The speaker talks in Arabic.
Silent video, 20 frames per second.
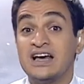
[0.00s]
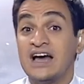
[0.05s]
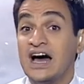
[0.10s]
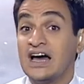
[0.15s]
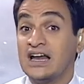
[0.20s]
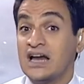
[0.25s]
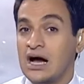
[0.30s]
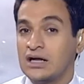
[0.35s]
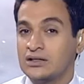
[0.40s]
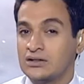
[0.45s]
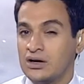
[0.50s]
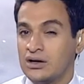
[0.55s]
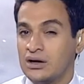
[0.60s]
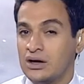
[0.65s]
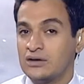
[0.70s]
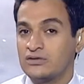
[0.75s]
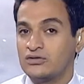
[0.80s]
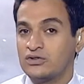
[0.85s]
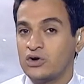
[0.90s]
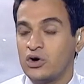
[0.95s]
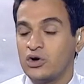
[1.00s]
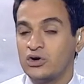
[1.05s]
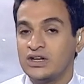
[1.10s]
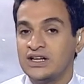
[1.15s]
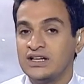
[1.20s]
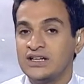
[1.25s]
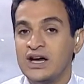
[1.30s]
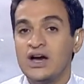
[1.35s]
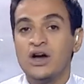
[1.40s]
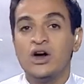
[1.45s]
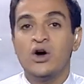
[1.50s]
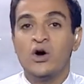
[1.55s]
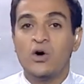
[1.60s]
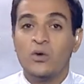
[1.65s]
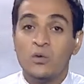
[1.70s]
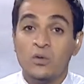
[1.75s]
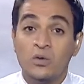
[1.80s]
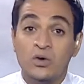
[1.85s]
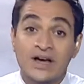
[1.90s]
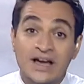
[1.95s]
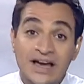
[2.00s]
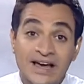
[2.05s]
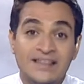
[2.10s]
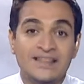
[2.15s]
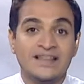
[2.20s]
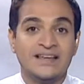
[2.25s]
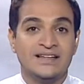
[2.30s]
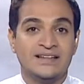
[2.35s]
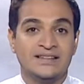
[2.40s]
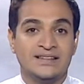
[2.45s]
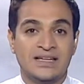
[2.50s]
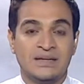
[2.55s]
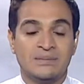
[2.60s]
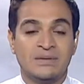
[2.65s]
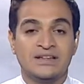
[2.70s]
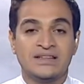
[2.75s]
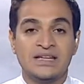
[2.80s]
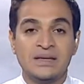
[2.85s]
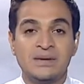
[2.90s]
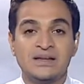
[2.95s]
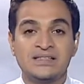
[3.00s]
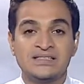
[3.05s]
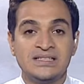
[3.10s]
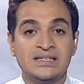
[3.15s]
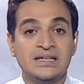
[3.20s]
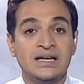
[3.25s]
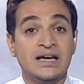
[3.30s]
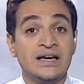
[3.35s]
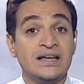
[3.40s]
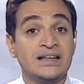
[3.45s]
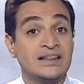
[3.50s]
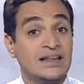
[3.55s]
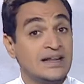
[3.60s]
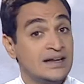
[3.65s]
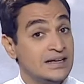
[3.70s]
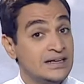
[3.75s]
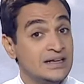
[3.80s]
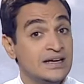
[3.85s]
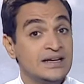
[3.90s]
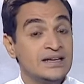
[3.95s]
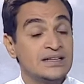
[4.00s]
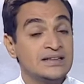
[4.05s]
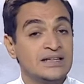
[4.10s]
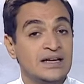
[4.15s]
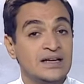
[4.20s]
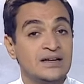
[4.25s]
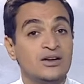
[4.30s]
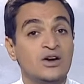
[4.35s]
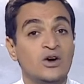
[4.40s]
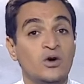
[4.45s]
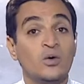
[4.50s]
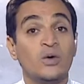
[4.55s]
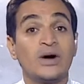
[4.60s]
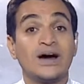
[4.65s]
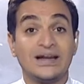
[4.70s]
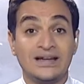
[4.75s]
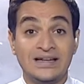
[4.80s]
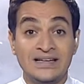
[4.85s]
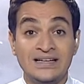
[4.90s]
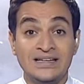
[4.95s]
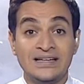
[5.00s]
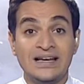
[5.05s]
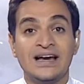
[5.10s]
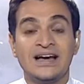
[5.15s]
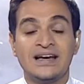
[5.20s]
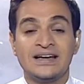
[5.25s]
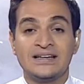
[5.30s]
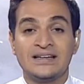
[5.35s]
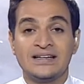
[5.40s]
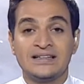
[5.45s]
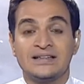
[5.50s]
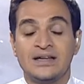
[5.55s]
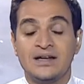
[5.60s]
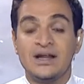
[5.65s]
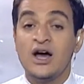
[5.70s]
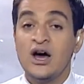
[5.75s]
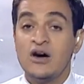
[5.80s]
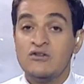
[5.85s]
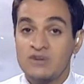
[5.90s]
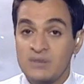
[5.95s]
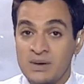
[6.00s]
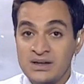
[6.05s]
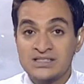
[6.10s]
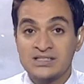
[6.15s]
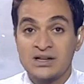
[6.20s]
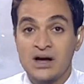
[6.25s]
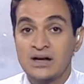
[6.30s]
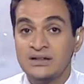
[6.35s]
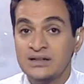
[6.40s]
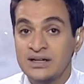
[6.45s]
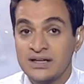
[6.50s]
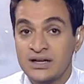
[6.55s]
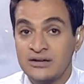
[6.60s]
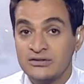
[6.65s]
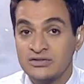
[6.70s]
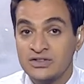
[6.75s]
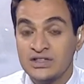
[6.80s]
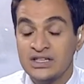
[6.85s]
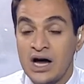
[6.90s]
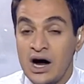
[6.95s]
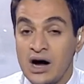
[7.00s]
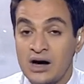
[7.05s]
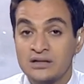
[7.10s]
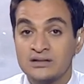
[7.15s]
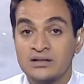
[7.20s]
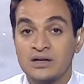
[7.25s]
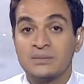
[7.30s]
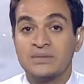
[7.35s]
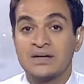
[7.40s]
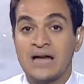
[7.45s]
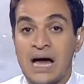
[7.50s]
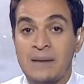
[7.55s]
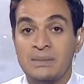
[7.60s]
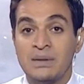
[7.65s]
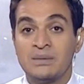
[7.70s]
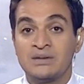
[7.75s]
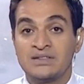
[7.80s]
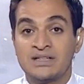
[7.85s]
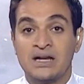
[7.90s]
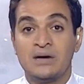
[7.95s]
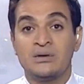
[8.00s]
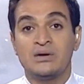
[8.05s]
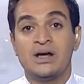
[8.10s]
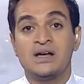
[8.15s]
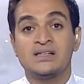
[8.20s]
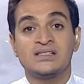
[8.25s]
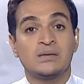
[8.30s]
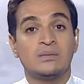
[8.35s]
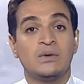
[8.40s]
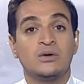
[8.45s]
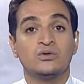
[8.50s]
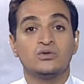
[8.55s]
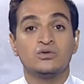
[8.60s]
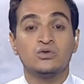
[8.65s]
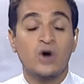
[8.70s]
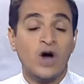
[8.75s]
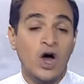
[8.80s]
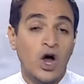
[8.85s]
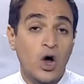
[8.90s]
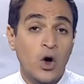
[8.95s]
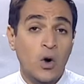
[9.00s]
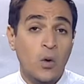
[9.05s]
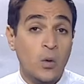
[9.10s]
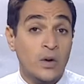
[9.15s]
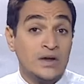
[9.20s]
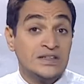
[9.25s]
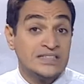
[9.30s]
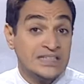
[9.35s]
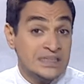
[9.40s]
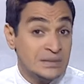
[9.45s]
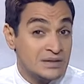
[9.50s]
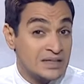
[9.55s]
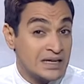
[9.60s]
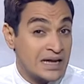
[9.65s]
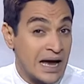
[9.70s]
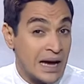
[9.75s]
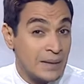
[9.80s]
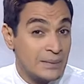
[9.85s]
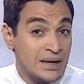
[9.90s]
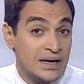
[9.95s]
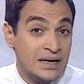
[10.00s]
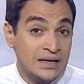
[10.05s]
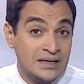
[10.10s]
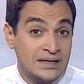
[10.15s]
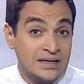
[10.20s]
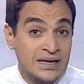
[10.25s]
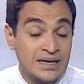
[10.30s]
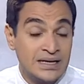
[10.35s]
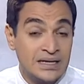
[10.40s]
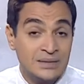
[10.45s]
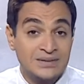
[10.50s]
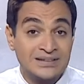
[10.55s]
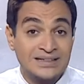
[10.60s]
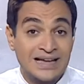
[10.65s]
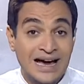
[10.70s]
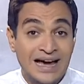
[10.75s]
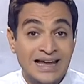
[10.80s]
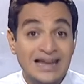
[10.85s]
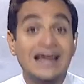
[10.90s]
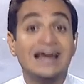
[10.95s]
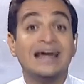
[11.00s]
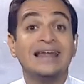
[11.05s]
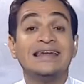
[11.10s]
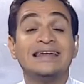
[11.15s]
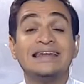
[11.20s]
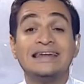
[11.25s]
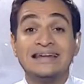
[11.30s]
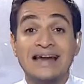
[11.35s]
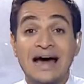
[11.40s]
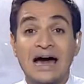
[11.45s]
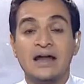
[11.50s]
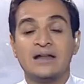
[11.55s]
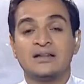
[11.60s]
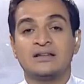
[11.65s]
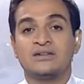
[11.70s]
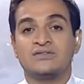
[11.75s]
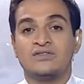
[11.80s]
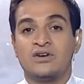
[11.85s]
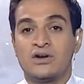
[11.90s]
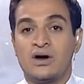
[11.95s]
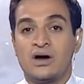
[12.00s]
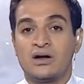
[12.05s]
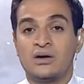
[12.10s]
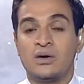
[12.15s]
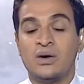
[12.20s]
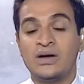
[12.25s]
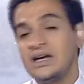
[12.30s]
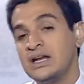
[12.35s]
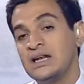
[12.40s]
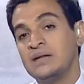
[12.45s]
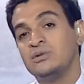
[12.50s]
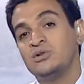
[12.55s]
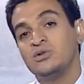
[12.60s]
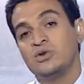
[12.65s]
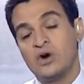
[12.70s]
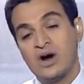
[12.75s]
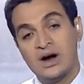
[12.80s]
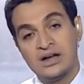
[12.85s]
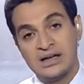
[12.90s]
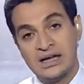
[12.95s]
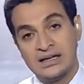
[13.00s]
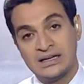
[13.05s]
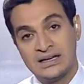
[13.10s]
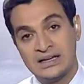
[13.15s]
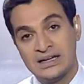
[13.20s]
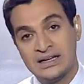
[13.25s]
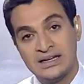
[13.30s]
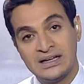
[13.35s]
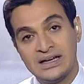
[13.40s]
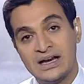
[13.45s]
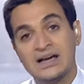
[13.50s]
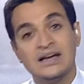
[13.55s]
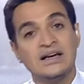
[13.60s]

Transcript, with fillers: الحضارة الفرعونية وهذه التيمة التيمة دي ثرية جدا وغنية جدا في مصر أيضا كان في أكتر من عمل بتناول هذا الموضوع وكتير من الأعمال اتكلمت على لعنة الفراعنة وهي اللي بيقال يعني إن هي